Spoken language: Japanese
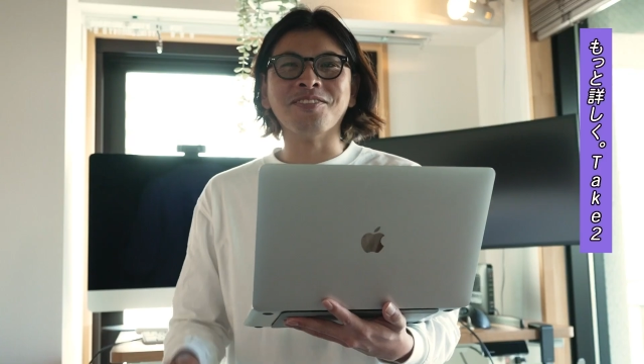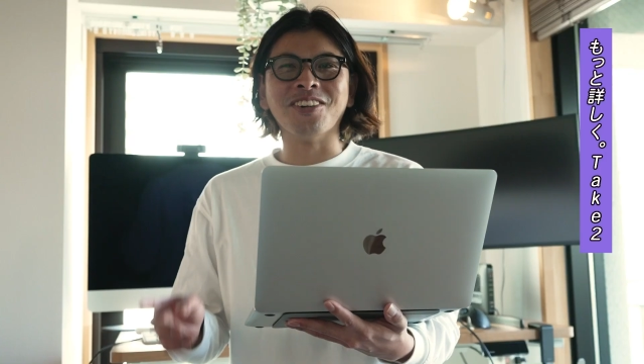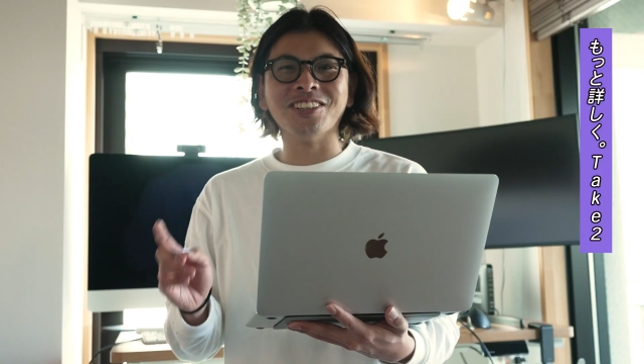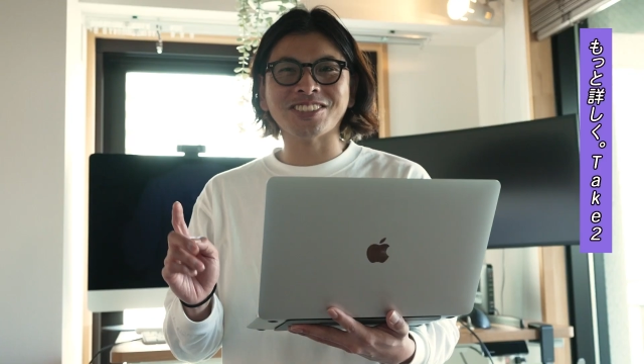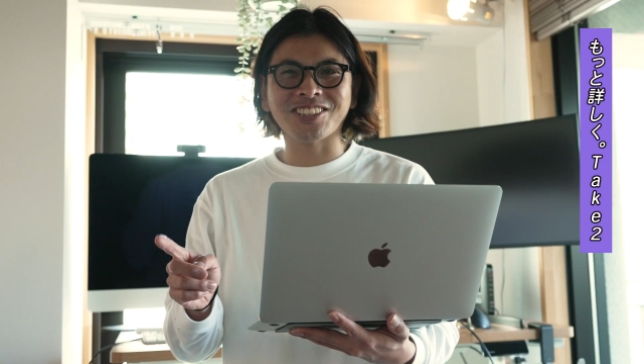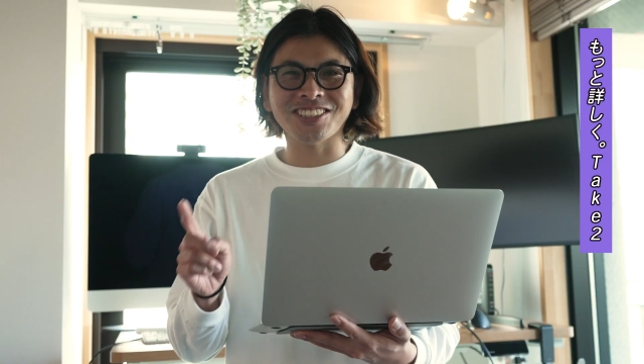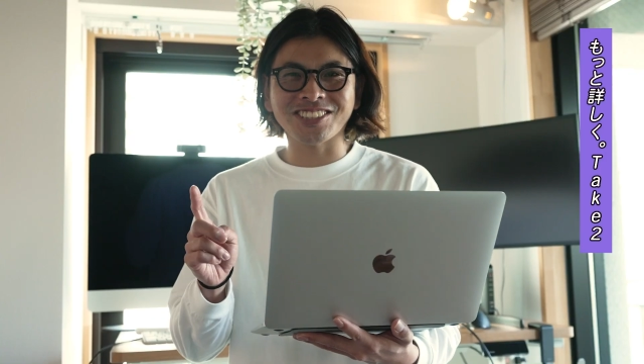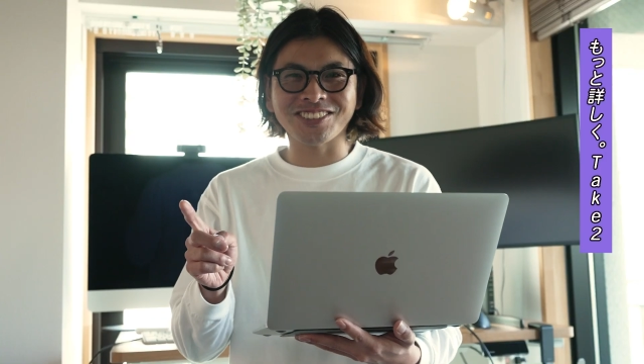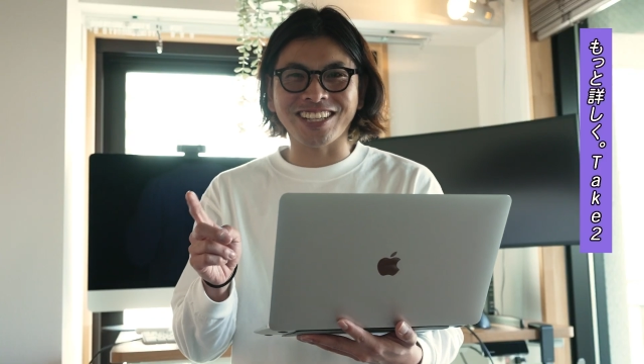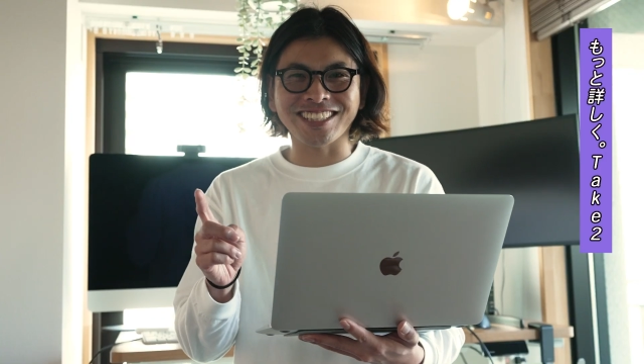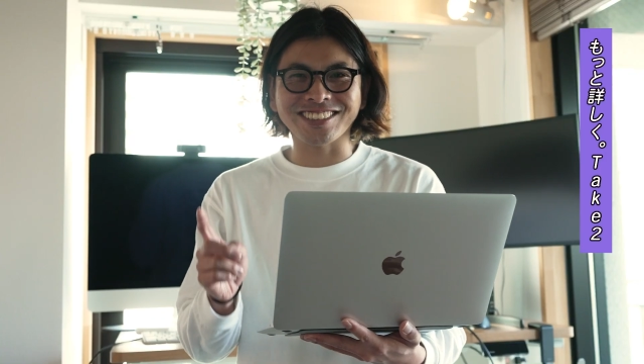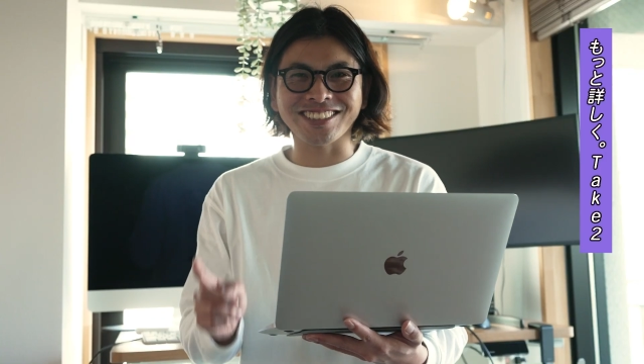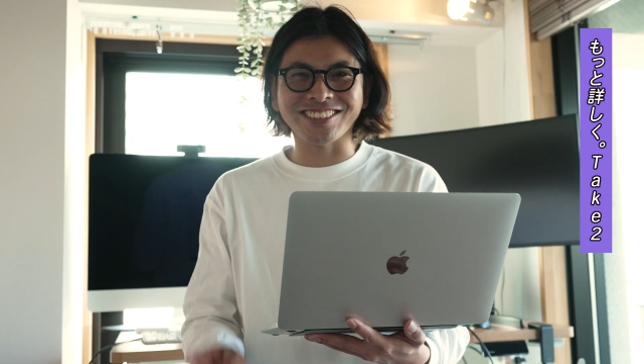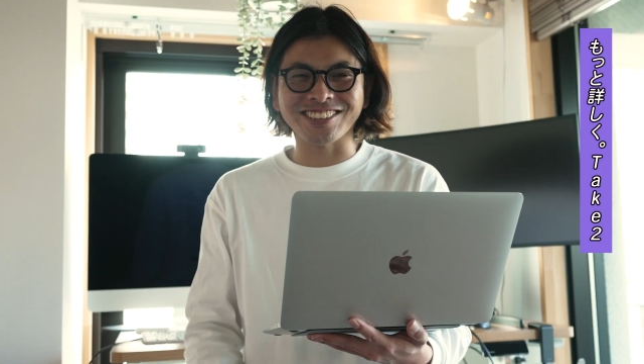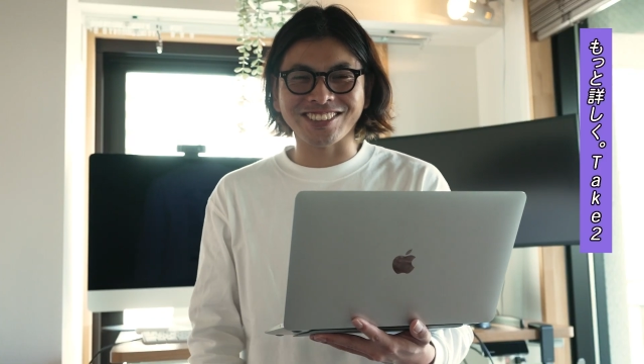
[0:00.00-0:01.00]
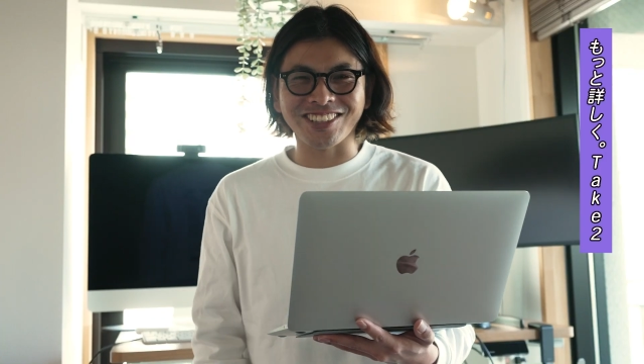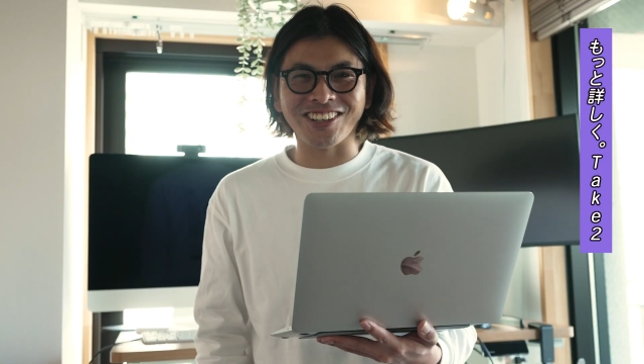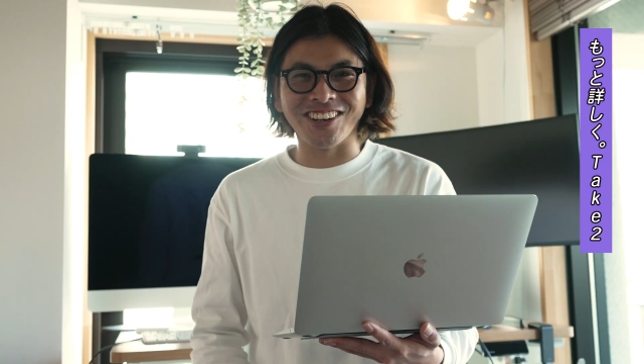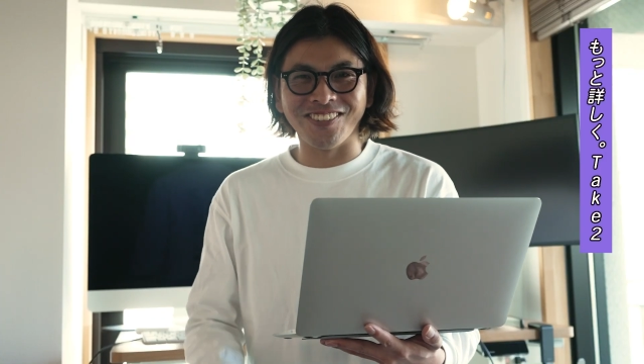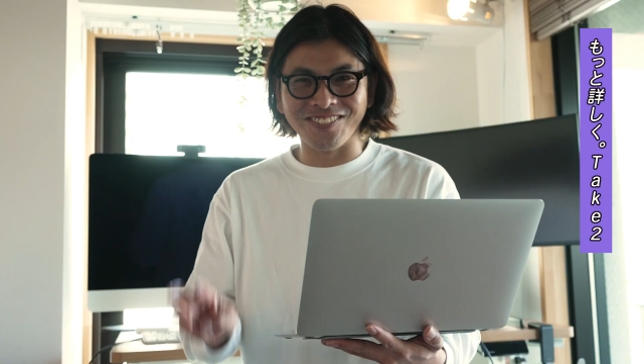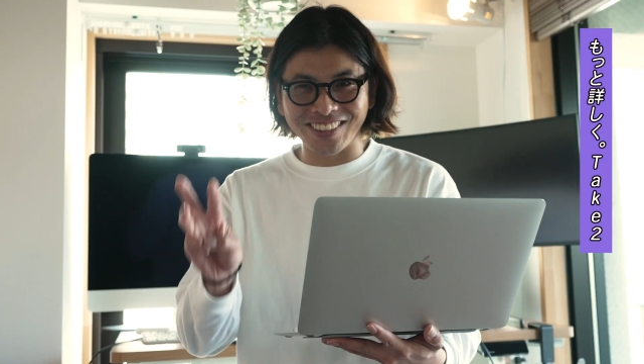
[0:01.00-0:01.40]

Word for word: もう少し詳しく言うと、